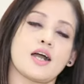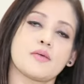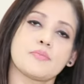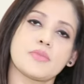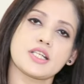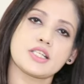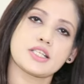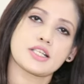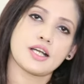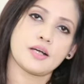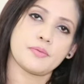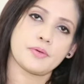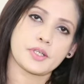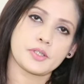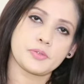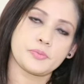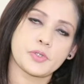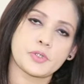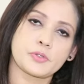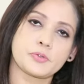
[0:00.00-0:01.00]
আমরা যে খাবার
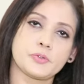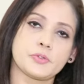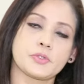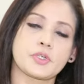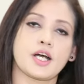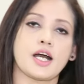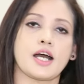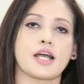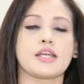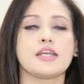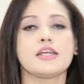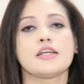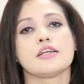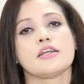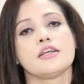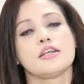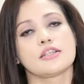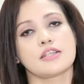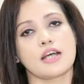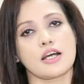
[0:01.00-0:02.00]
দাবারগুলো খাই
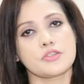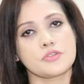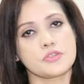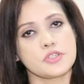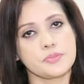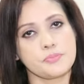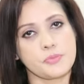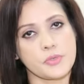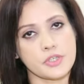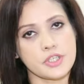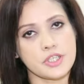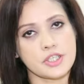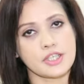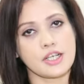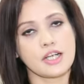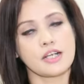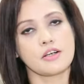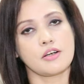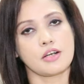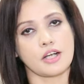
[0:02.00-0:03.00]
তা যদি
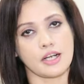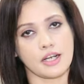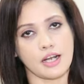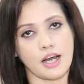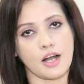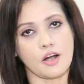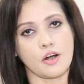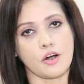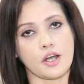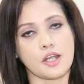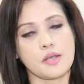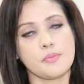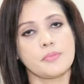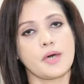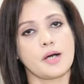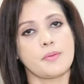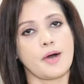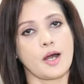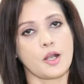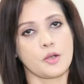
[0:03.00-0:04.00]
পরিষ্কার করা না হয়
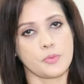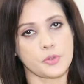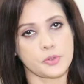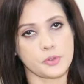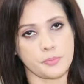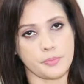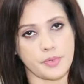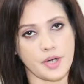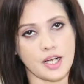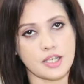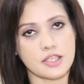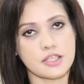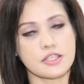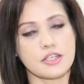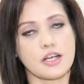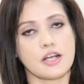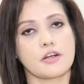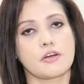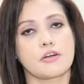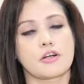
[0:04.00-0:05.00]
বা ভালোমতো ব্রাশ
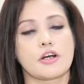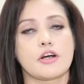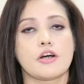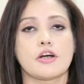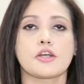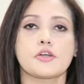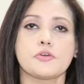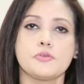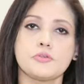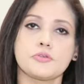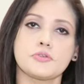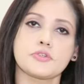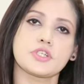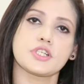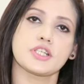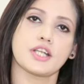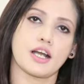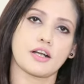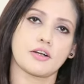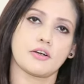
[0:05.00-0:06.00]
না করা হয়
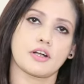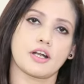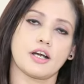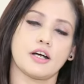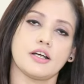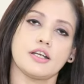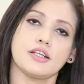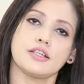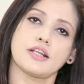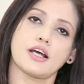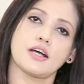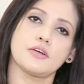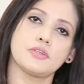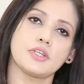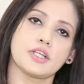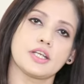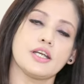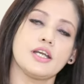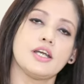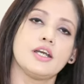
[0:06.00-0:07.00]
কুলকুচি না করা হয়
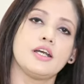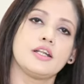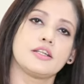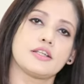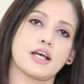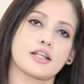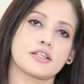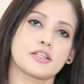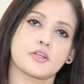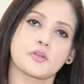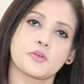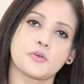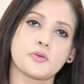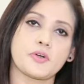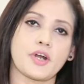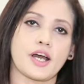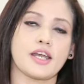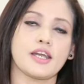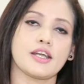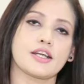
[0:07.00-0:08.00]
তাহলে দাঁতের
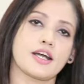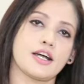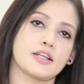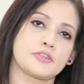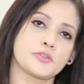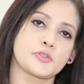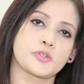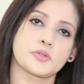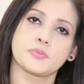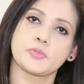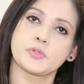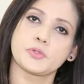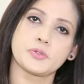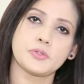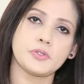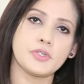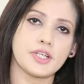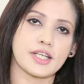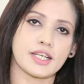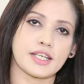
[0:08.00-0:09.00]
গোড়ায়
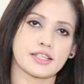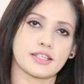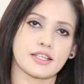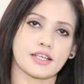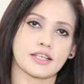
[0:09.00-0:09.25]
খাদ্যদ্রব্যগুলো লেগে